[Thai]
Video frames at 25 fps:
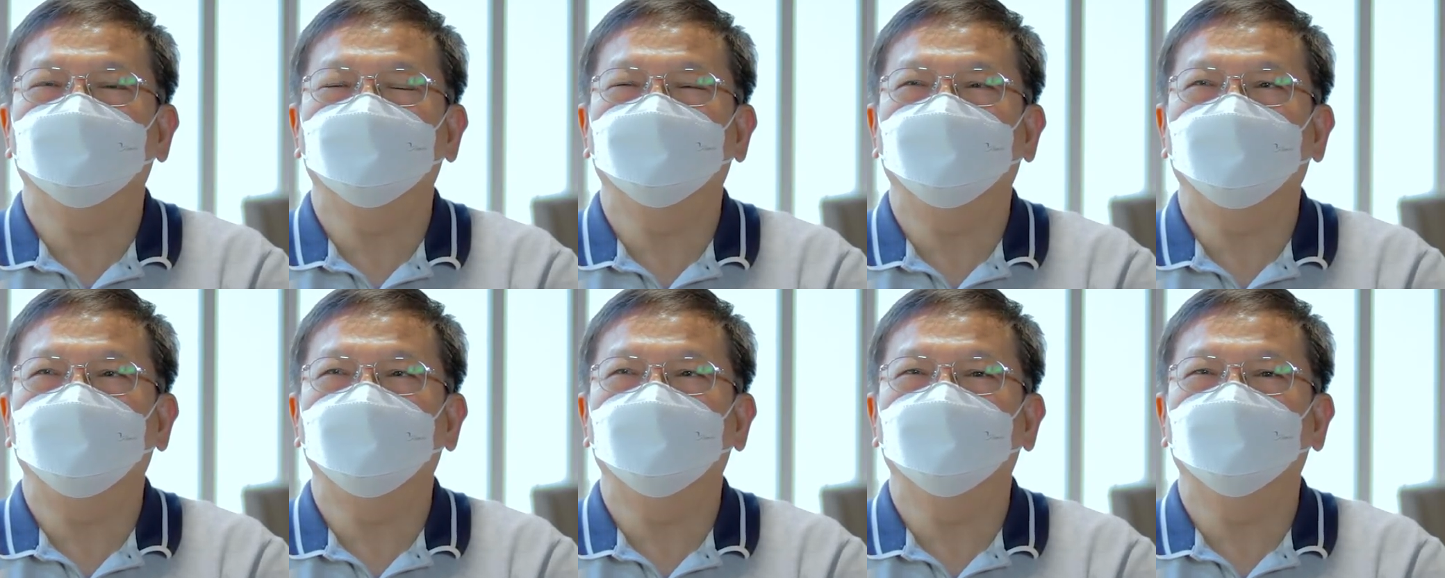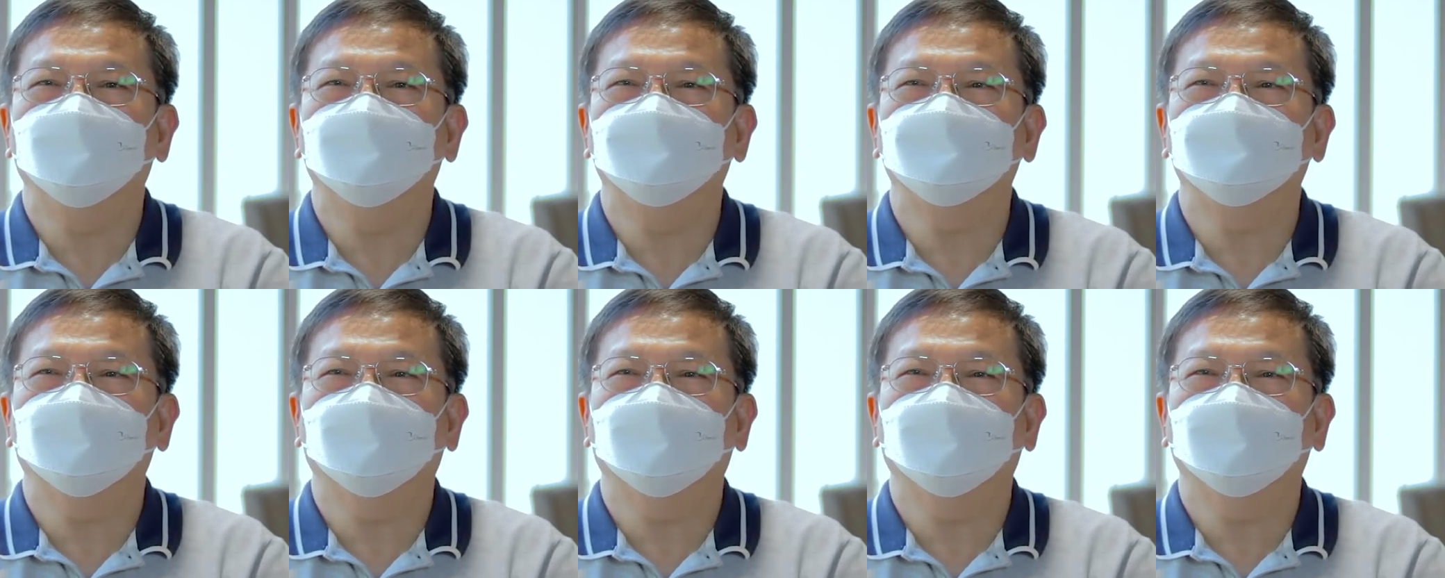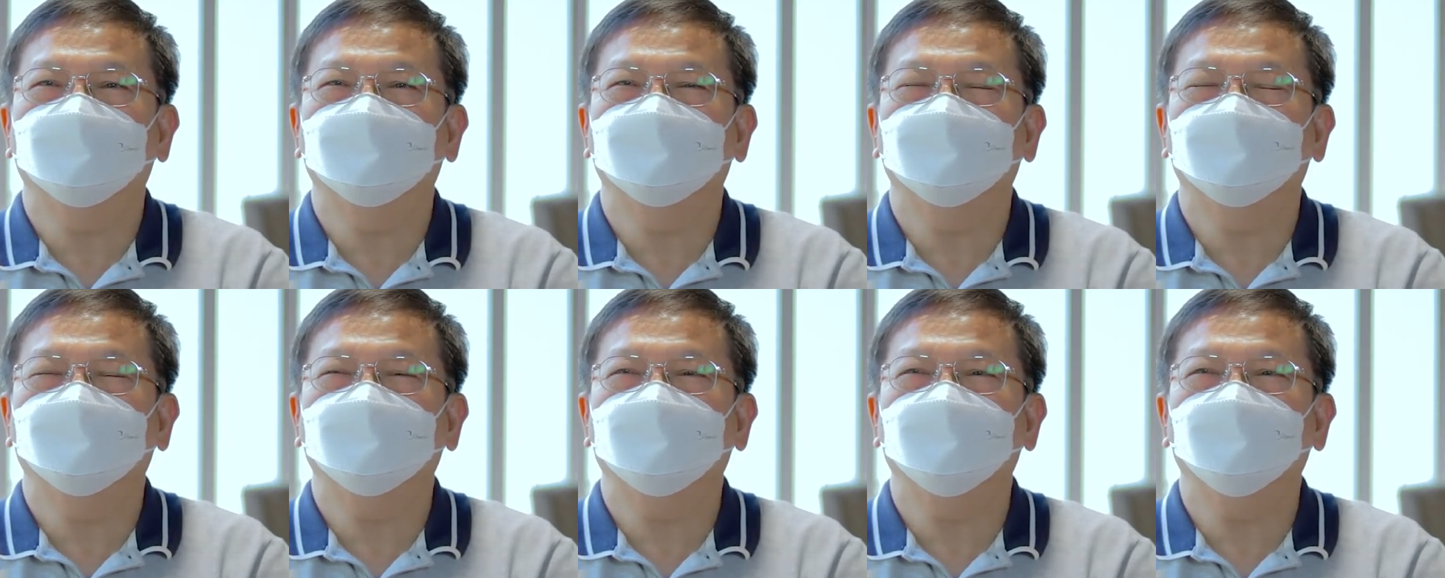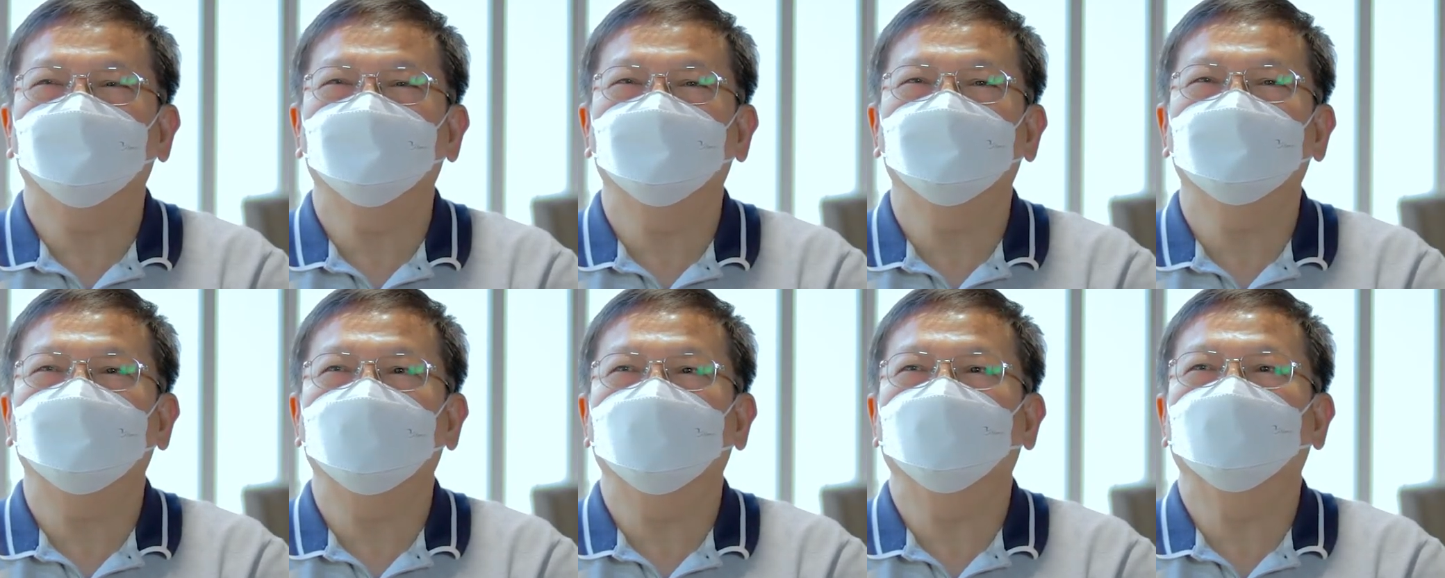เป็นรูเจาะเท่า
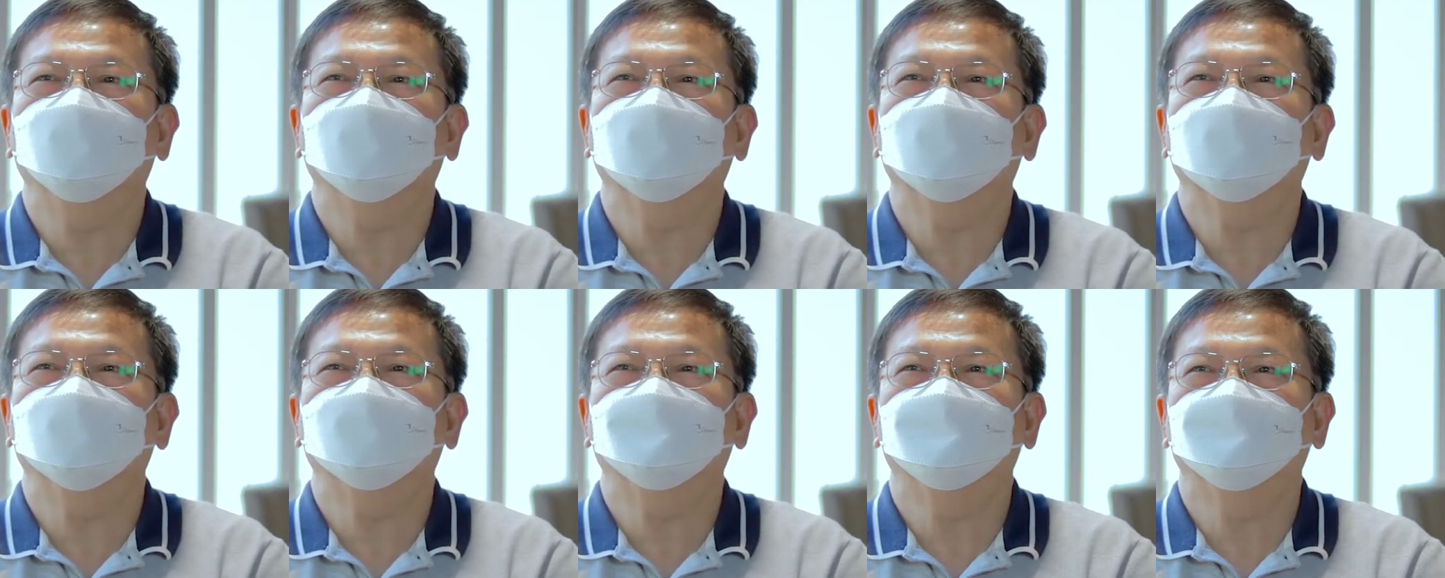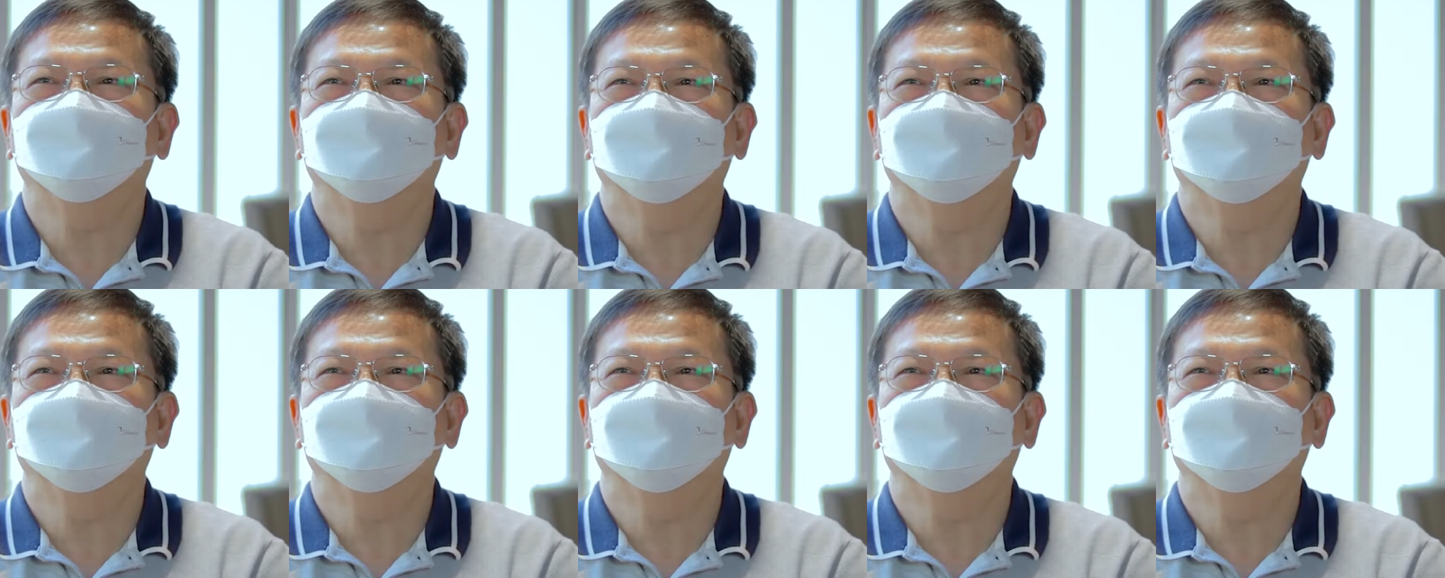รูเข็มนะครับ